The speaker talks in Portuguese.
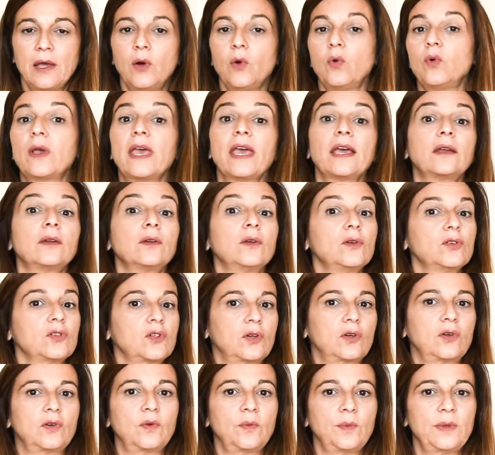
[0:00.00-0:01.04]
O que é que nós
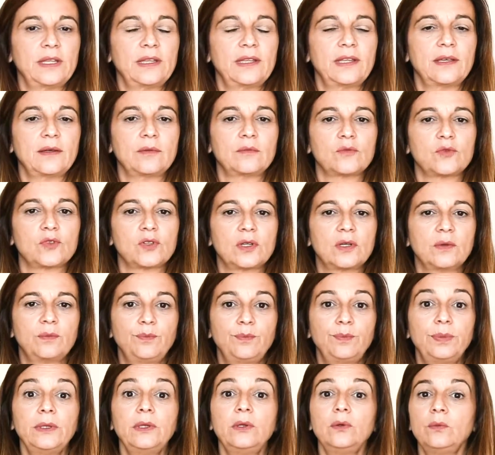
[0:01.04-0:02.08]
recomendamos? Que
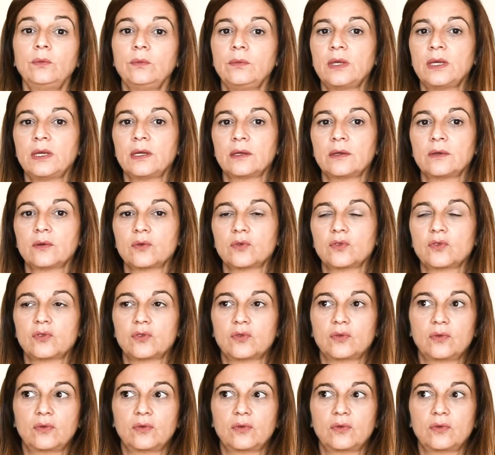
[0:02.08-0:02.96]
pelo menos